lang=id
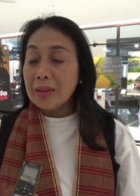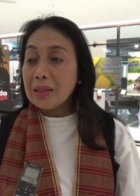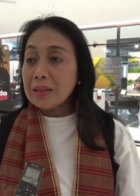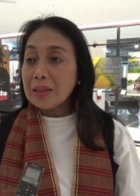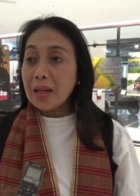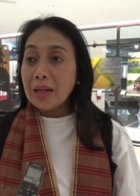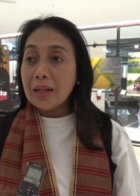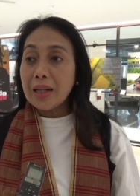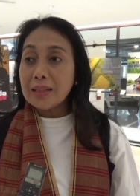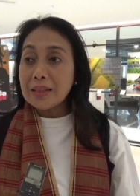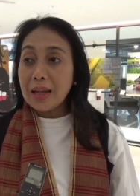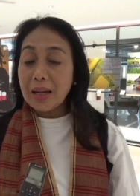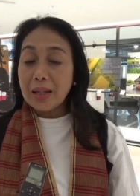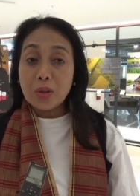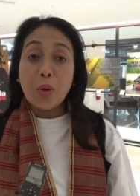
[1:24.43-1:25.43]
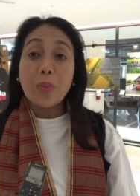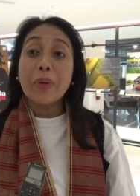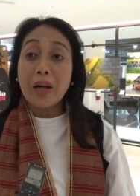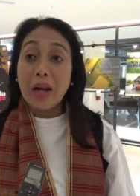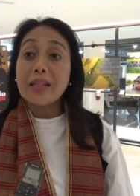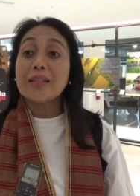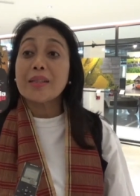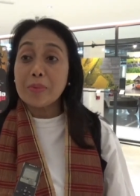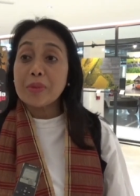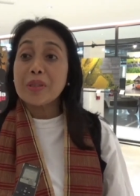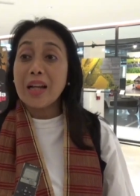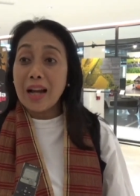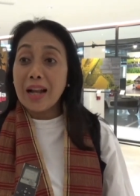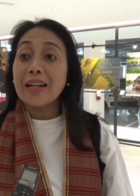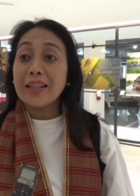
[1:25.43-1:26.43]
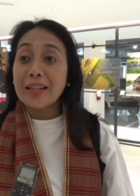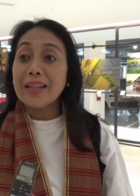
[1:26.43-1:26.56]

saya lihat sangat komprehensif sekali